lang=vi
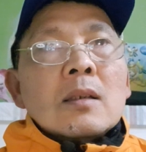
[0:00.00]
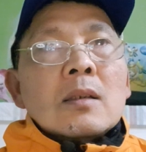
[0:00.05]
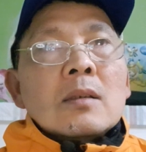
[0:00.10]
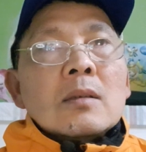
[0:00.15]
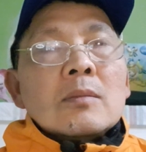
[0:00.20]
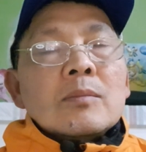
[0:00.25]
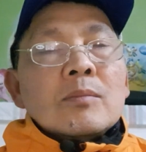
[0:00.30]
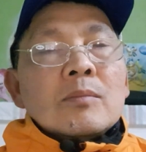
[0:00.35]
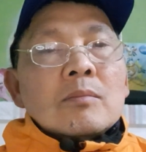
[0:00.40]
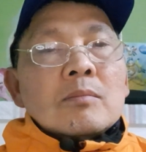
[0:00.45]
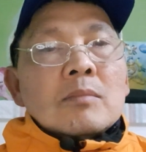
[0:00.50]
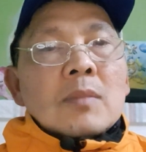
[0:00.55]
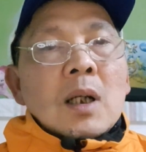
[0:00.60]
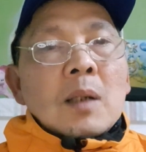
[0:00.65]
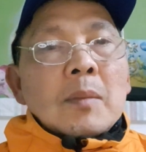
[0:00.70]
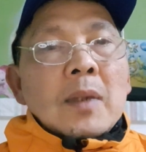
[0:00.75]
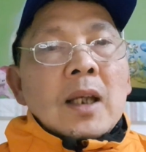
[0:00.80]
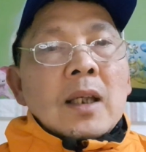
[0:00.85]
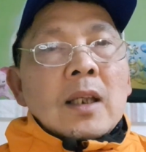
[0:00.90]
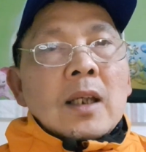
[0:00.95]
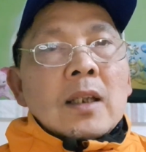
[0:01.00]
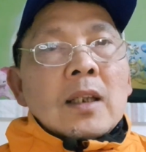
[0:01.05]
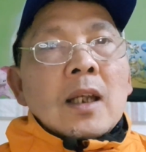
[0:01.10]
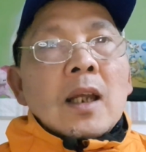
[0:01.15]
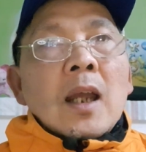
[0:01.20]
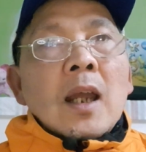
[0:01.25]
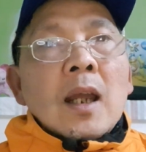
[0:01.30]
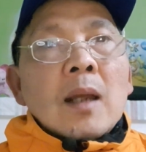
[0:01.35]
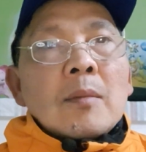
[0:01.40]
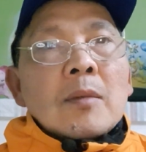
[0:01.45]
uh, bà mẹ về trẻ
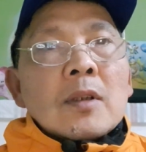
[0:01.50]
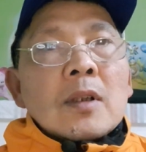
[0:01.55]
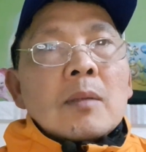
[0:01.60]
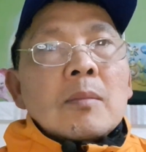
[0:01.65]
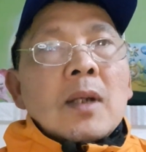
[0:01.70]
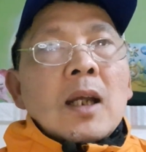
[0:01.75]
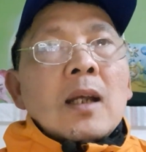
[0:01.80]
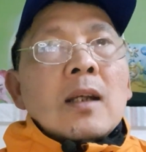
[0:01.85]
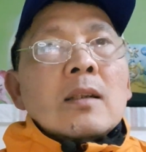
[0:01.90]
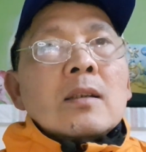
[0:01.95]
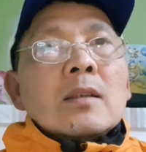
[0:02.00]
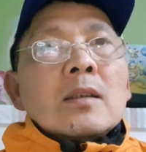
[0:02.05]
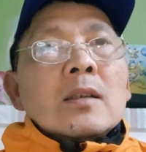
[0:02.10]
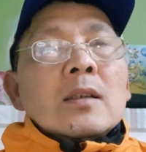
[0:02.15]
em đó các bạn